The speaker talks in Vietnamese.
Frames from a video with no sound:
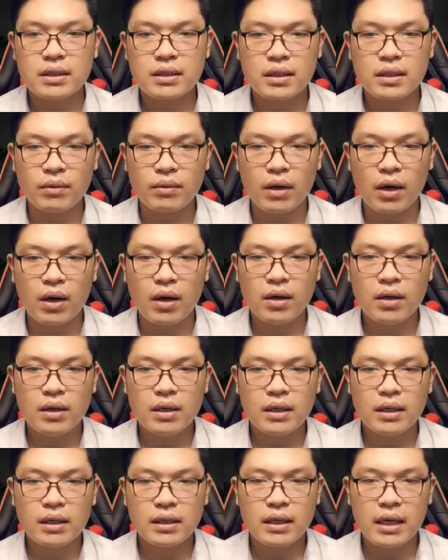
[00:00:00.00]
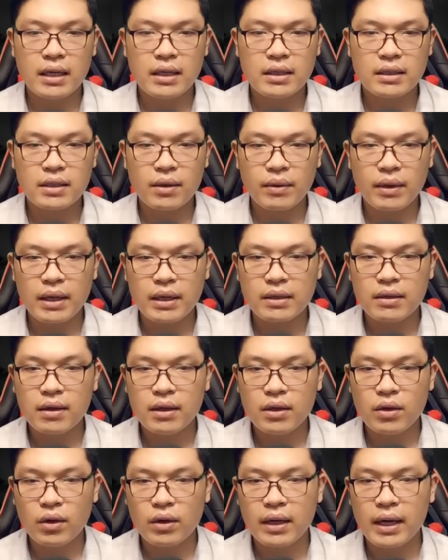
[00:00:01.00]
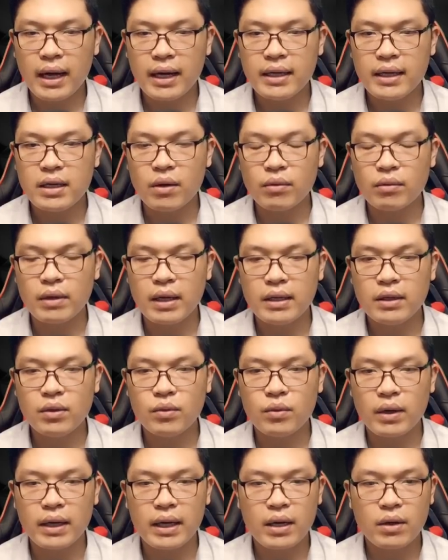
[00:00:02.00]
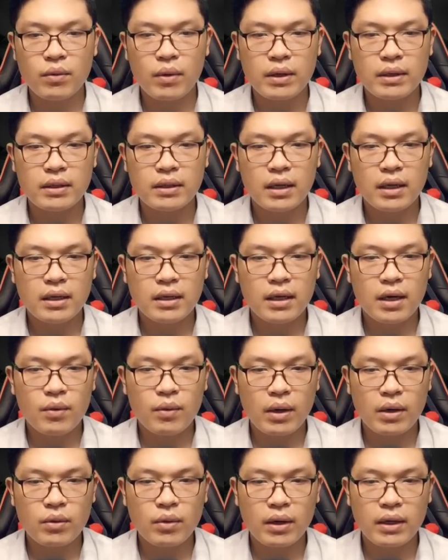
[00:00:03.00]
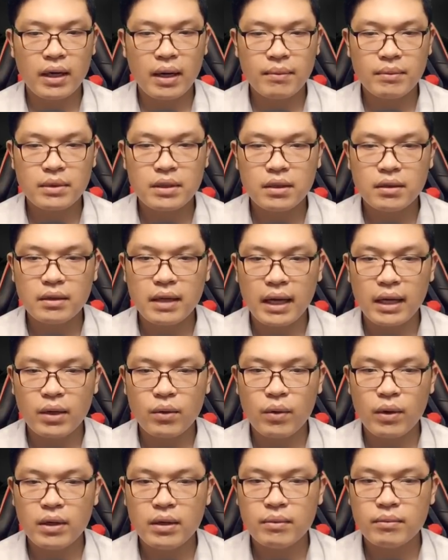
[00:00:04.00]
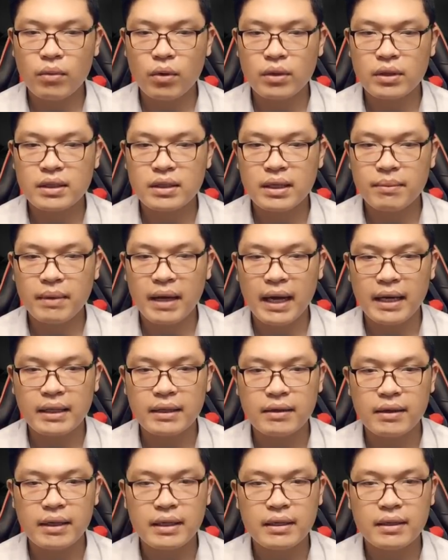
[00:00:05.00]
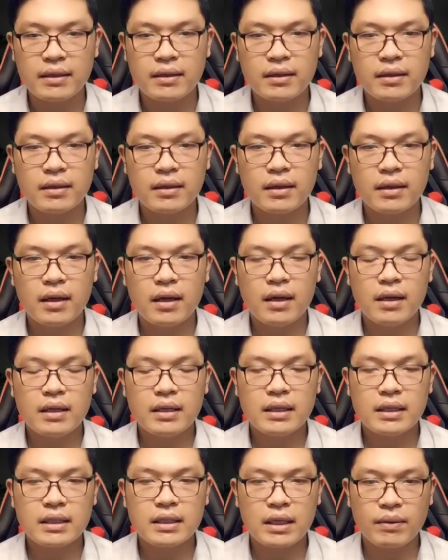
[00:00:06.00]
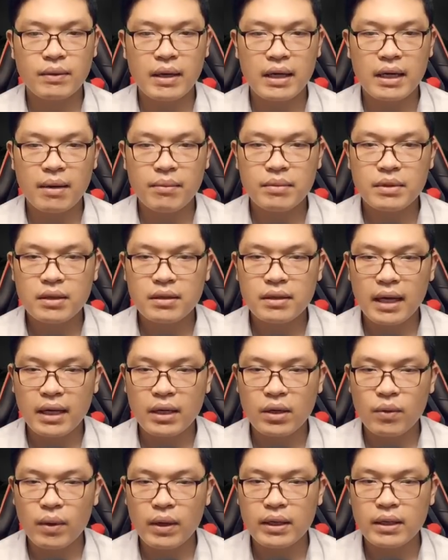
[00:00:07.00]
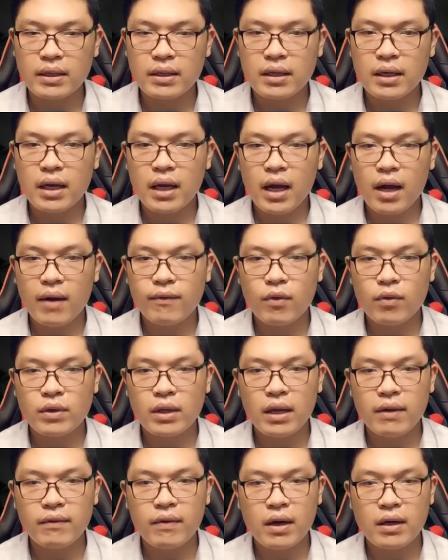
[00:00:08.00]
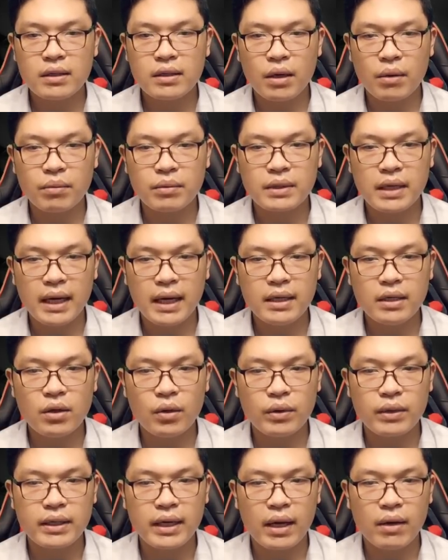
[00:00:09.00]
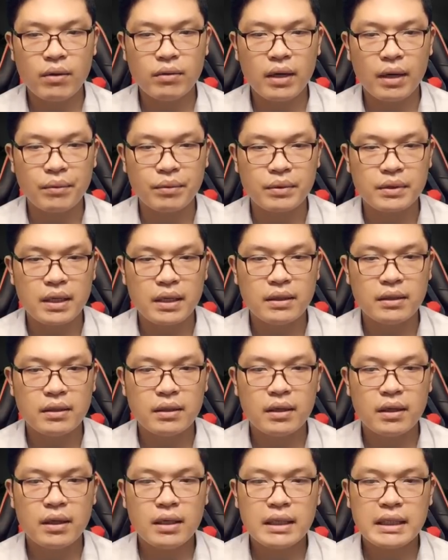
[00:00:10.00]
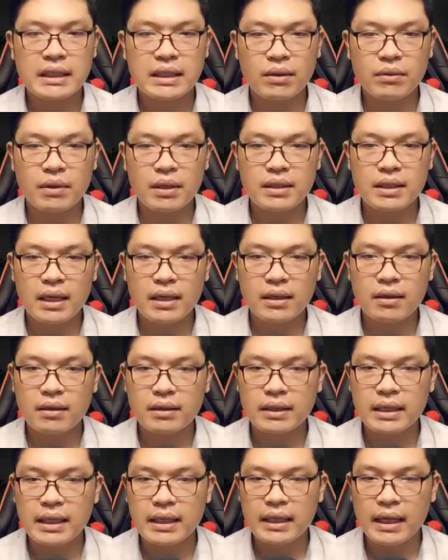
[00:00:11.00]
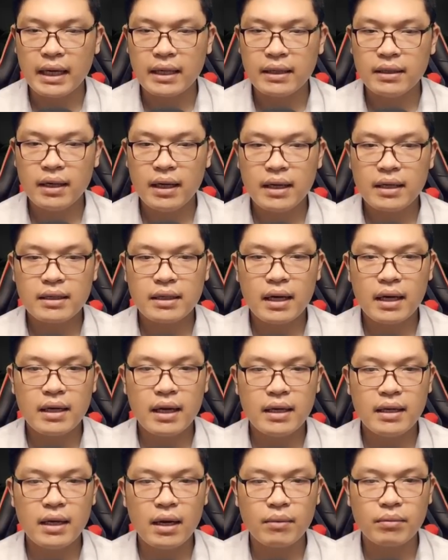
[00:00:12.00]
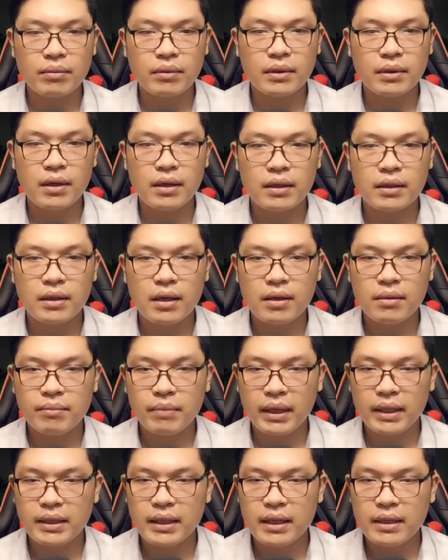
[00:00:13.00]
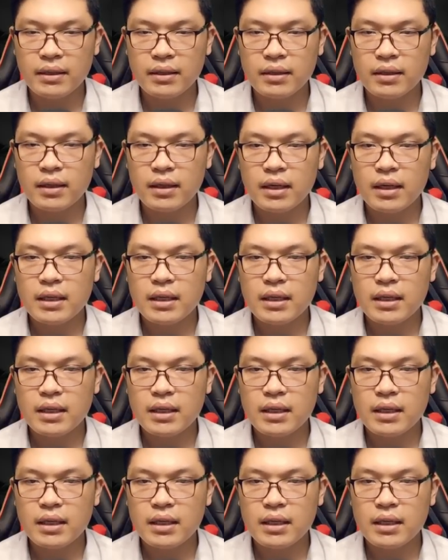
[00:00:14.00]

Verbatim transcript: Sau đó, đến sau khi cưới con gái đầu lĩnh của nghĩa quân, liền hoàn toàn nắm giữ đại quân 100.000 người. Sau khi nắm giữ đại quân, Hồng Vũ Thiên Vương rộng rãi lôi kéo lòng dân, trong thời gian cực kỳ ngắn đã lấy lòng lượng lớn bách tính.